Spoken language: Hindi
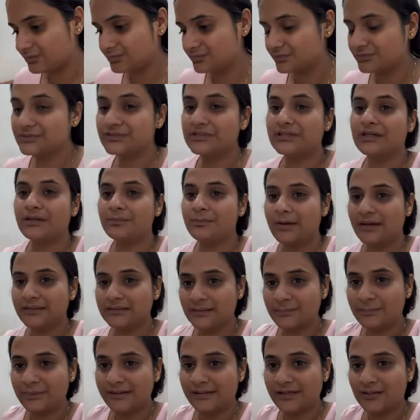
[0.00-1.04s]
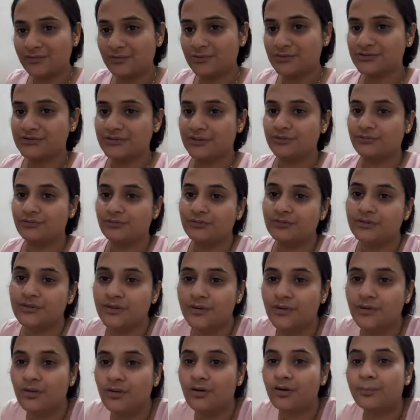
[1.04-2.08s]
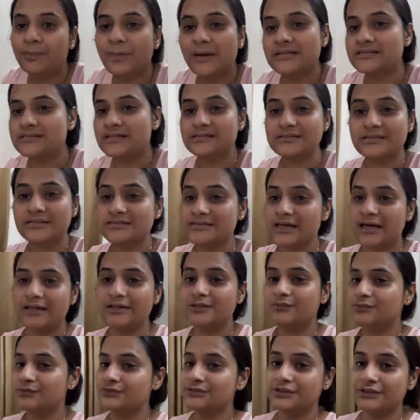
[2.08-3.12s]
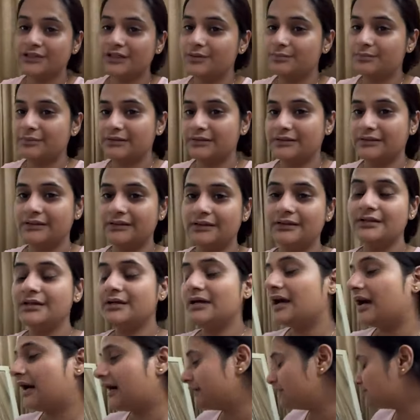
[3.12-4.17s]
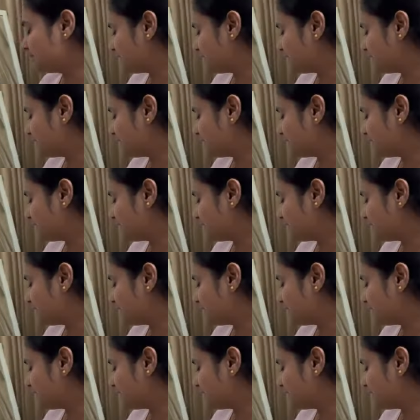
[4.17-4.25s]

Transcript: खुशी की बात है बढ़िया खुश रहो और पैसे से सारी खुशी नहीं मिलती अनु